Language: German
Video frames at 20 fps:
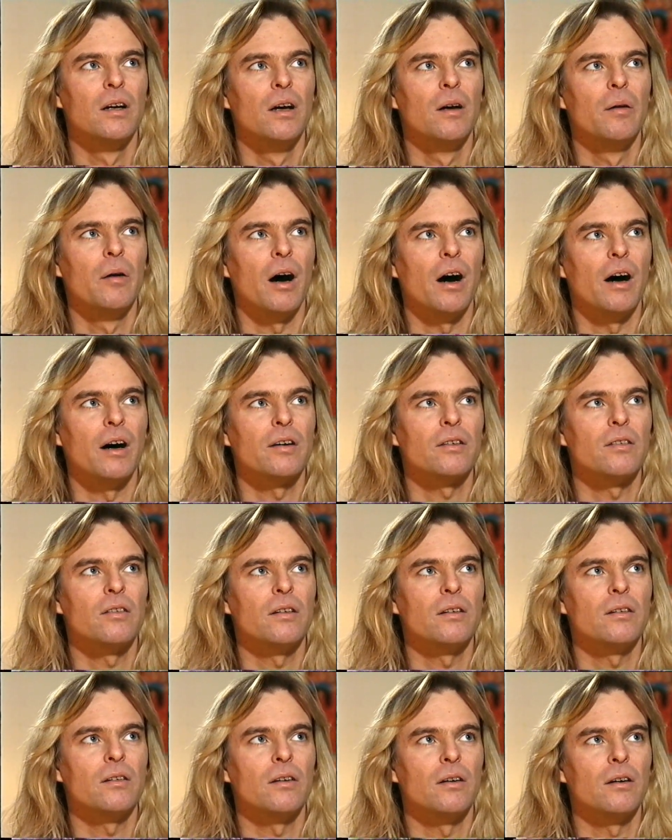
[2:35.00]

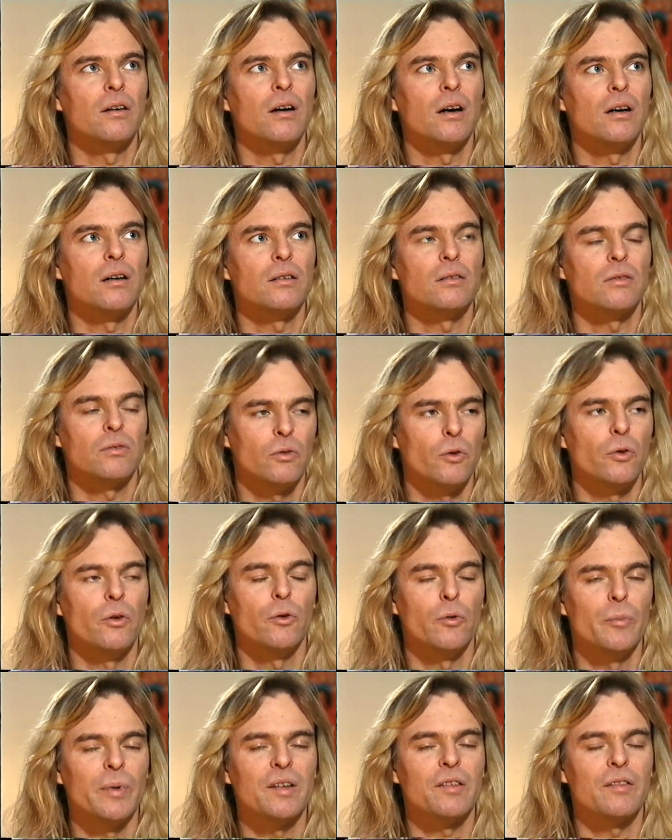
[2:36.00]
18, ja, auch
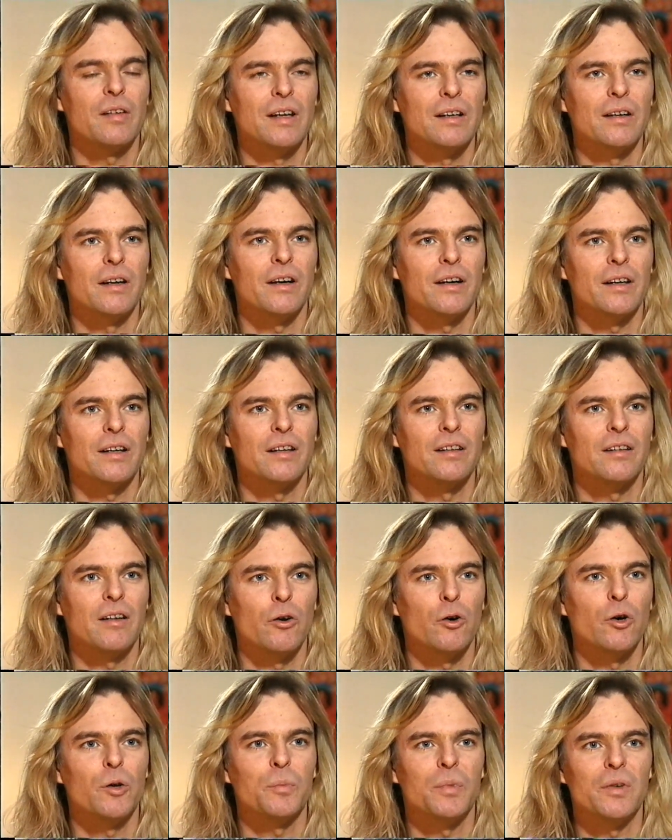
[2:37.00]
äh, über 10 Jahre
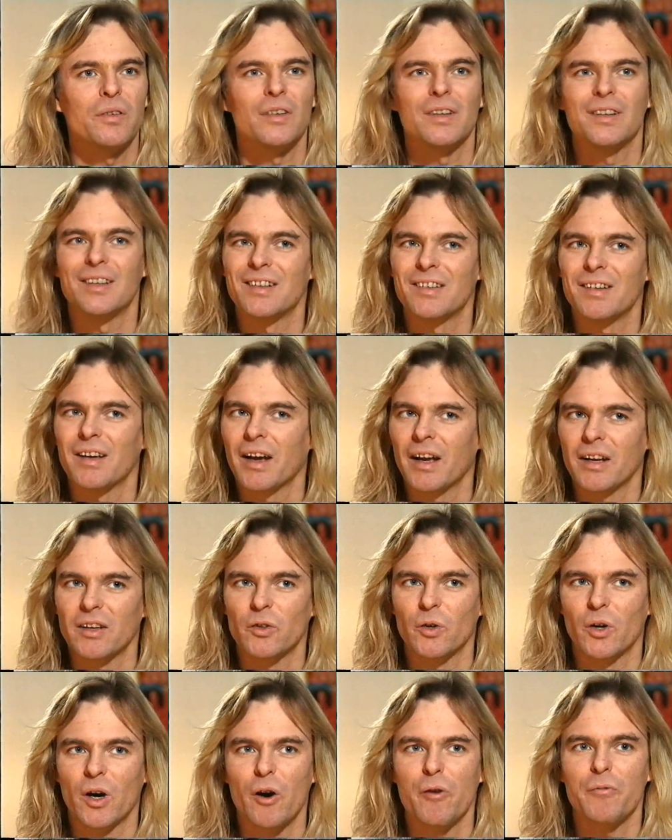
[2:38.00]
gedauert, bis sich diese
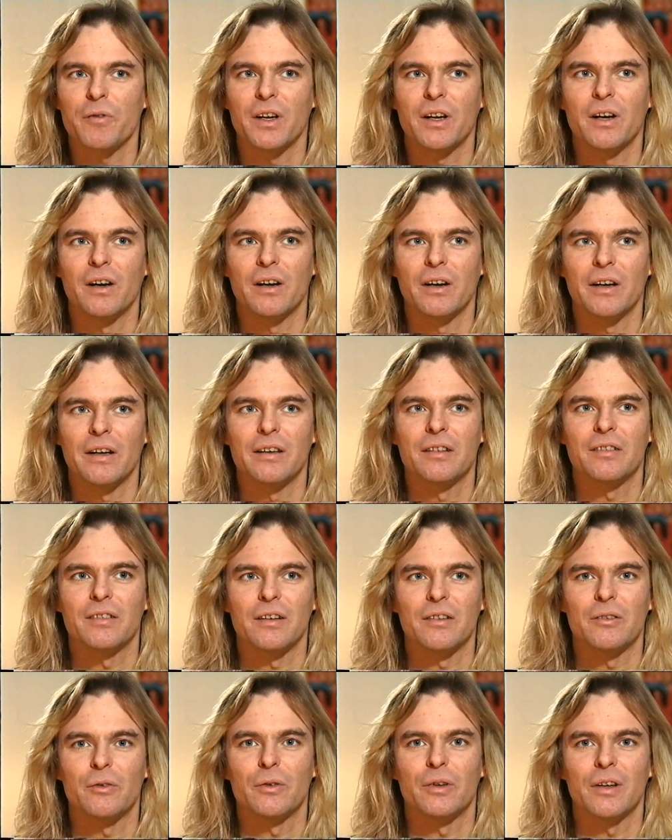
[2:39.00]
Rechnung aufgegangen ist.
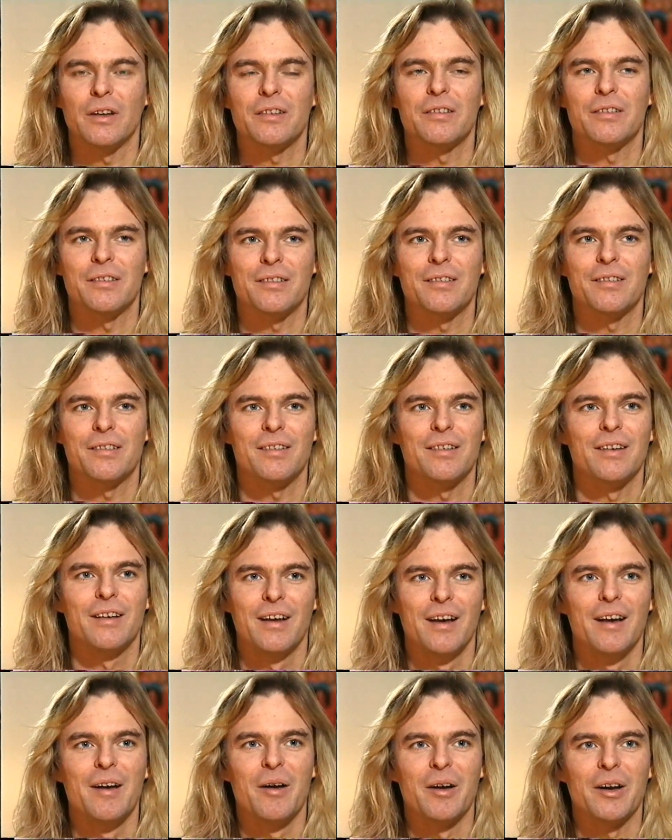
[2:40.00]
Also das
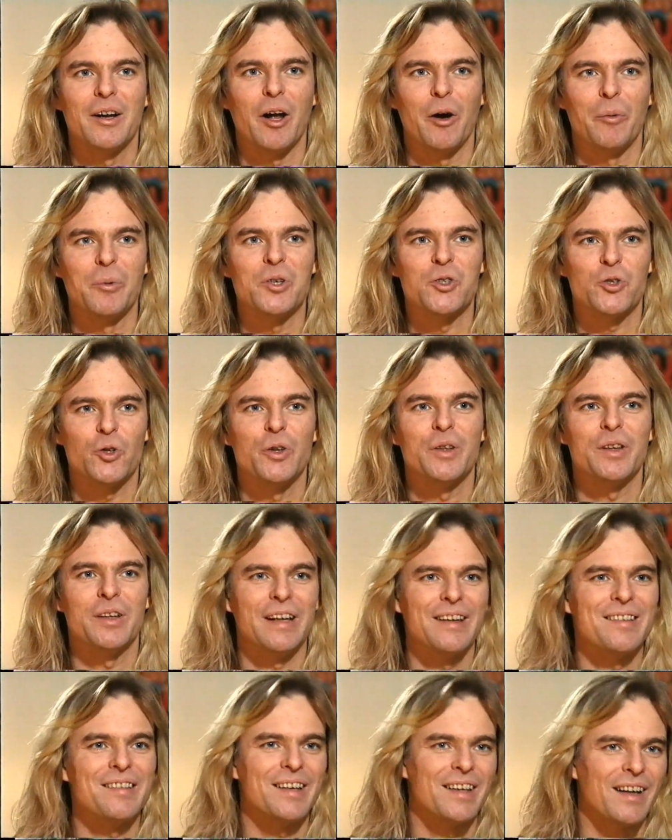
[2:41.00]
glaube ich
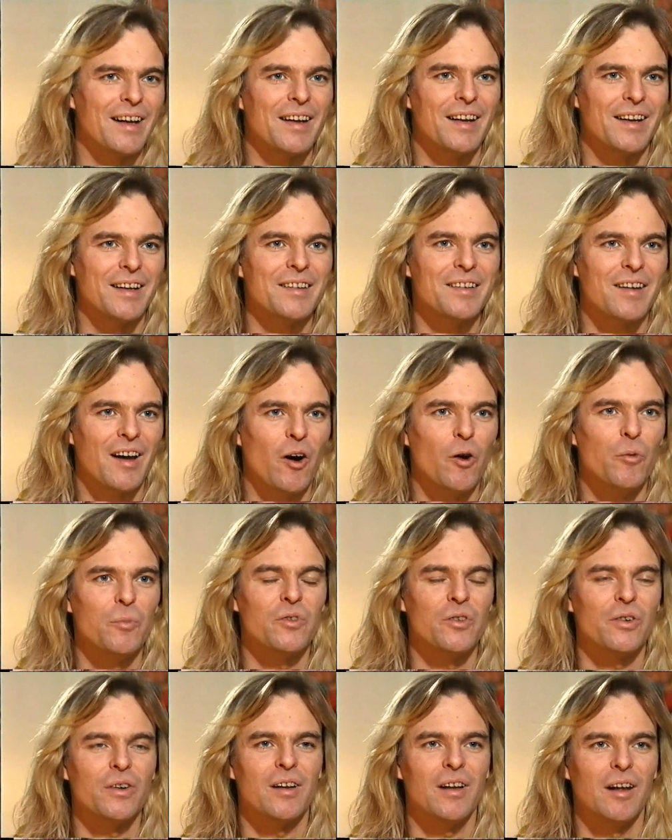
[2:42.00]
schon, sich an einen Traum
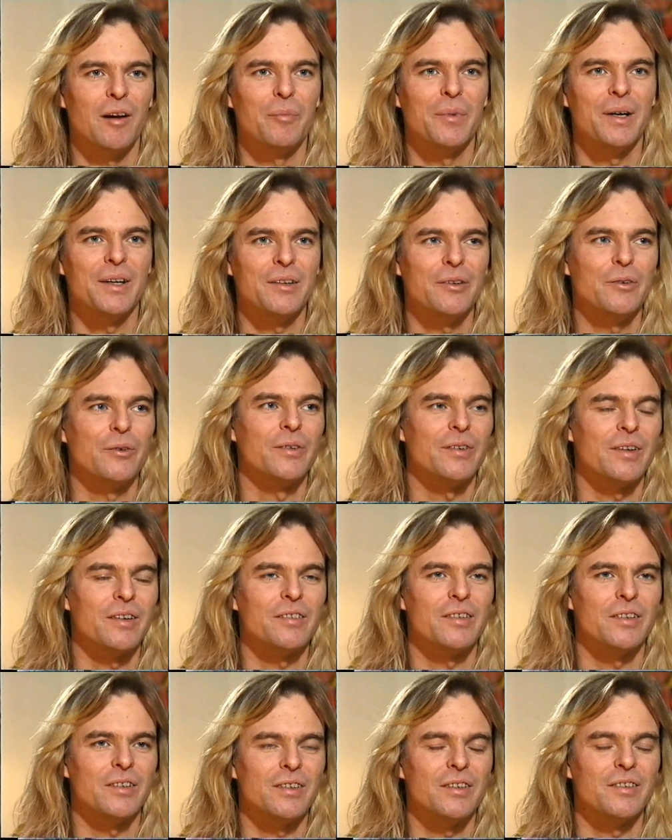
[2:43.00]
zu klammern und
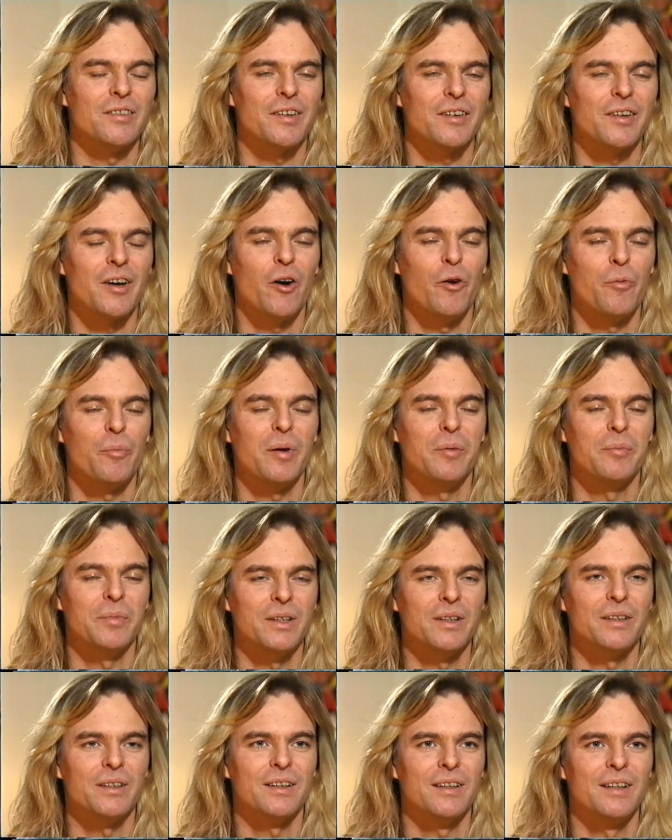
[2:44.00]
dass sich dieser Traum bei
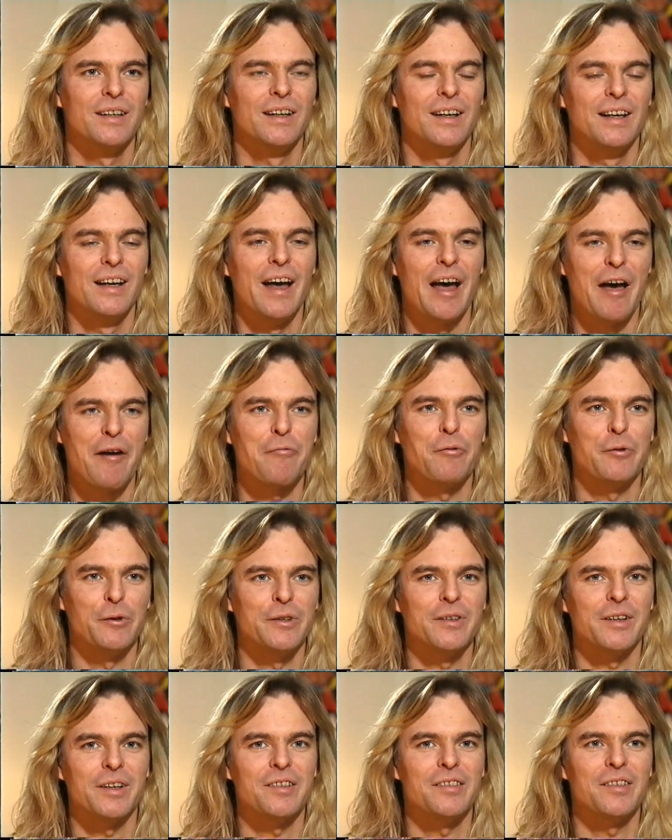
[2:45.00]
mir
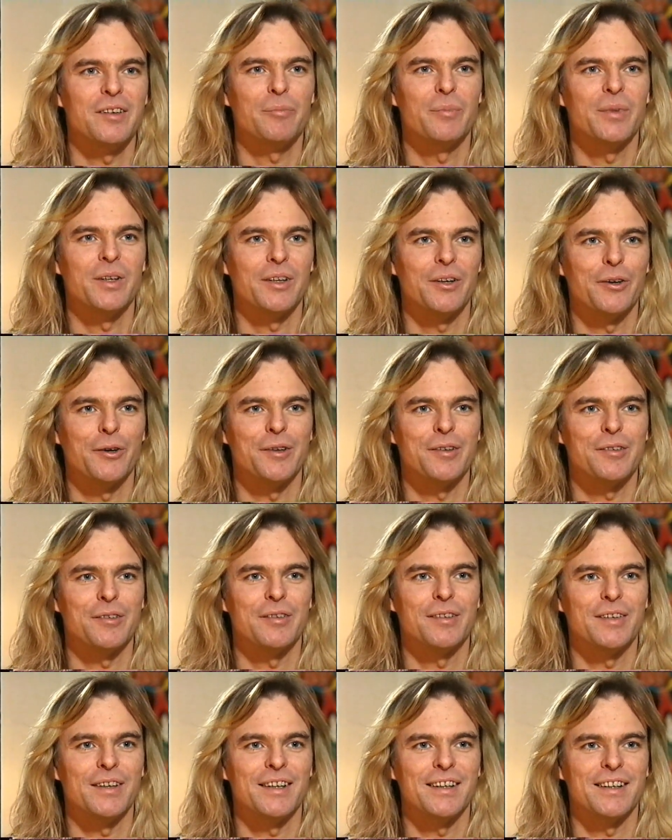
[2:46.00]
erfüllt hat, sieht man ja
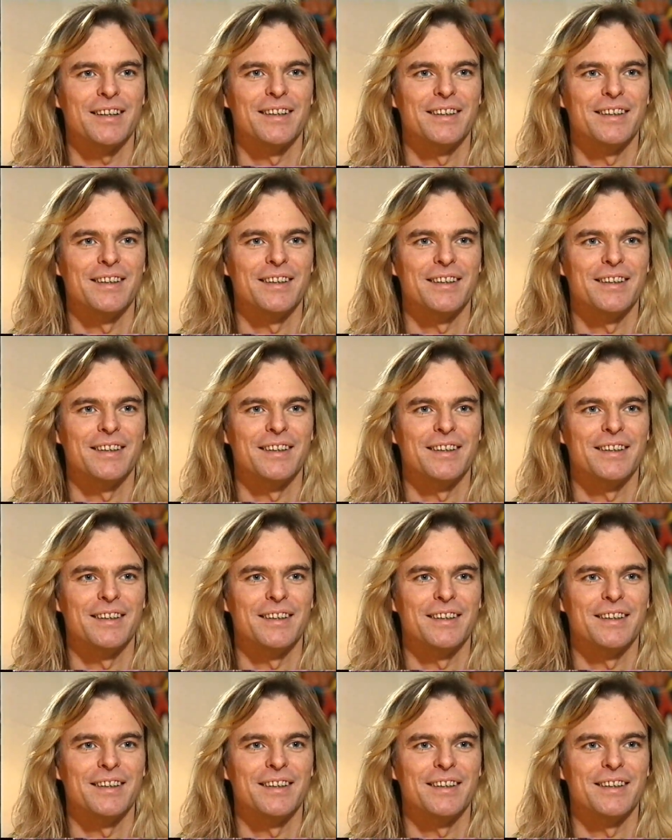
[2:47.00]
heutzutage.